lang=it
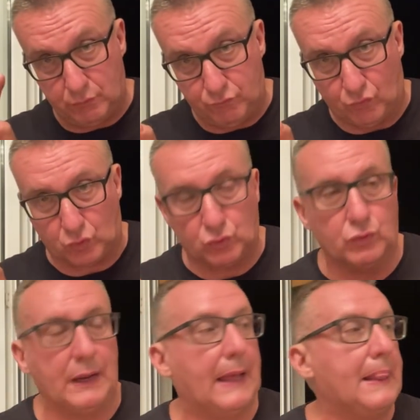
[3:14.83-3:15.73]

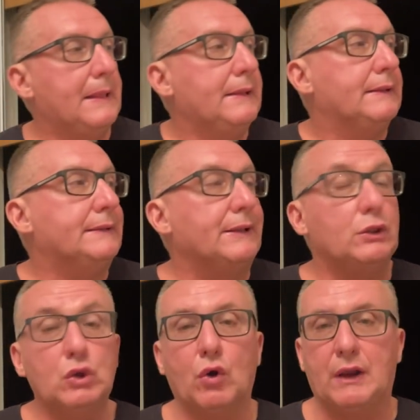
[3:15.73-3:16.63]
fortuna di
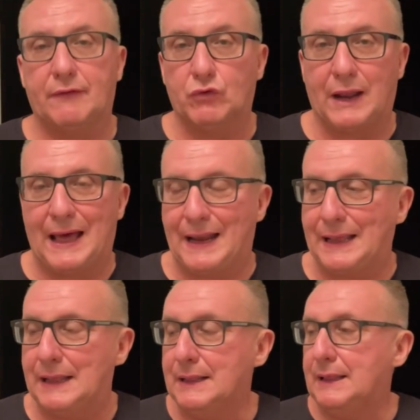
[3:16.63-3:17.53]
non
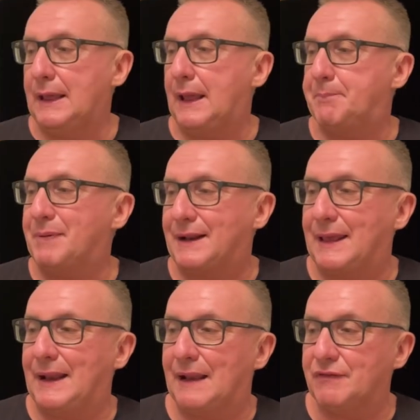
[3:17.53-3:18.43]
lavorare è
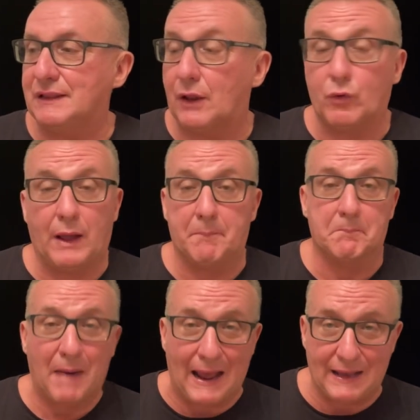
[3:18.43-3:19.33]
perché nella vita non ha
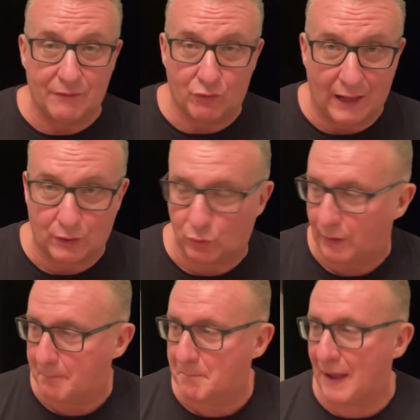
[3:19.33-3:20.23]
mai lavorato, non
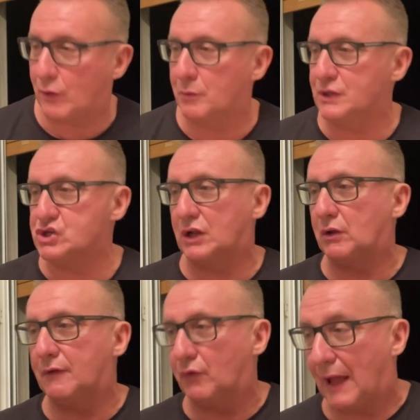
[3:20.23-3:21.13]
ha mai
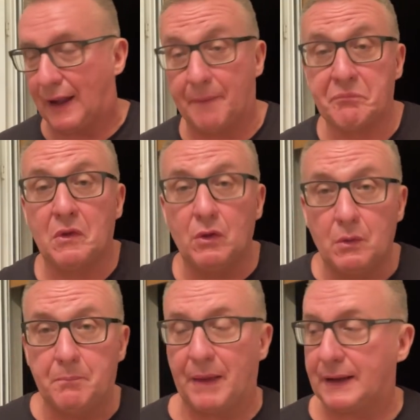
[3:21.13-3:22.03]
cominciato a lavorare,
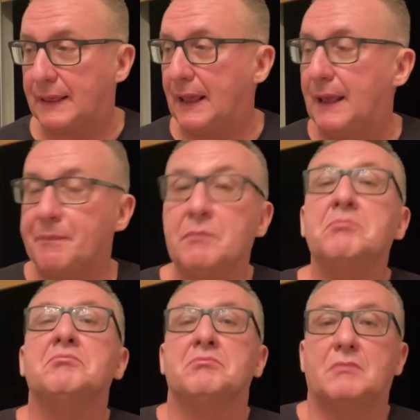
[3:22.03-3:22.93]
perché
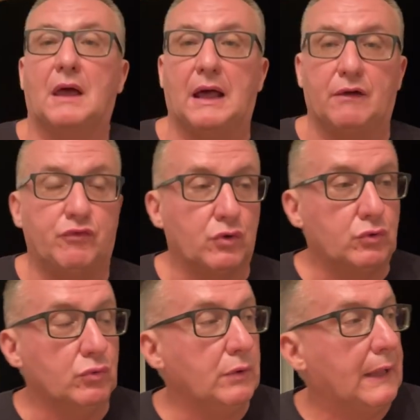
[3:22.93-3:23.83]
ha la
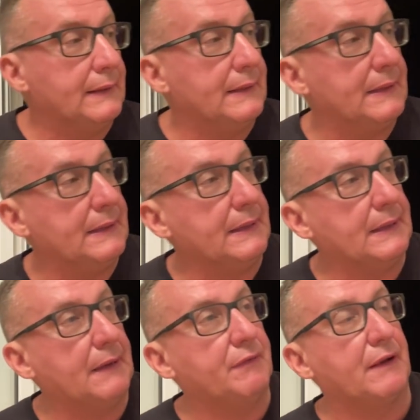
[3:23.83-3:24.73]
fortuna
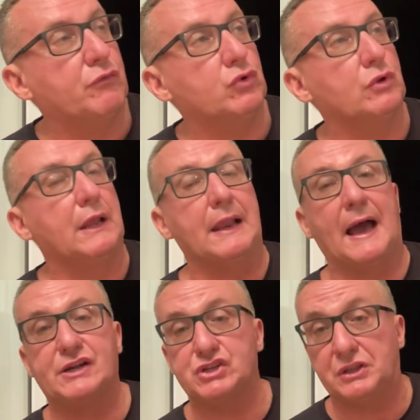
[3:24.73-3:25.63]
di aver avuto dei
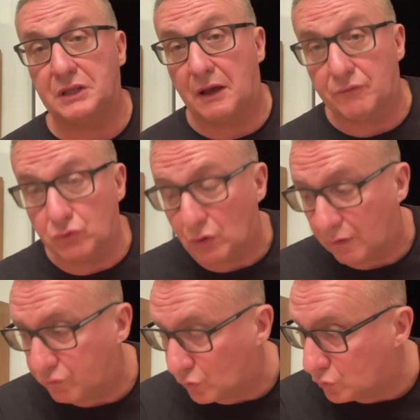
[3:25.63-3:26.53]
lasciti, ha avuto
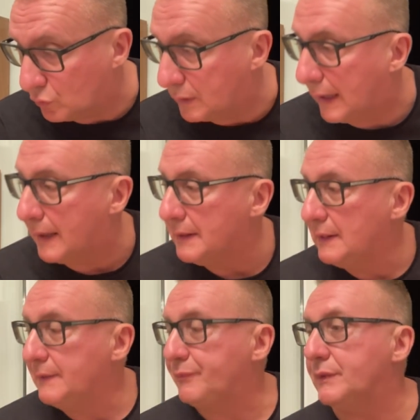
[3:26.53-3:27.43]
la fortuna
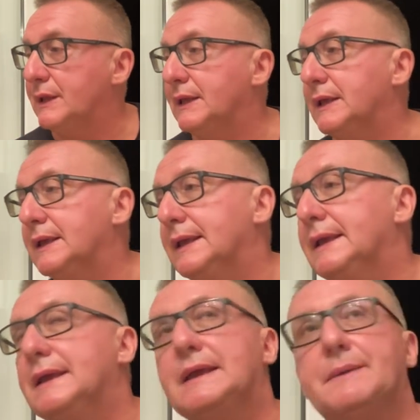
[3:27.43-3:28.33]

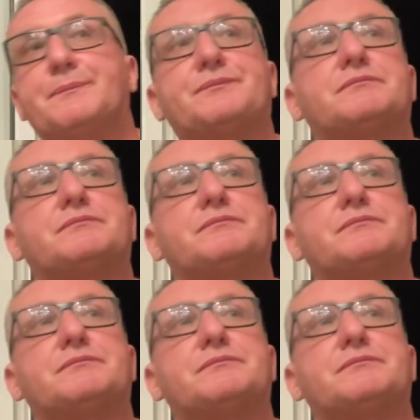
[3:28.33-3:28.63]
di,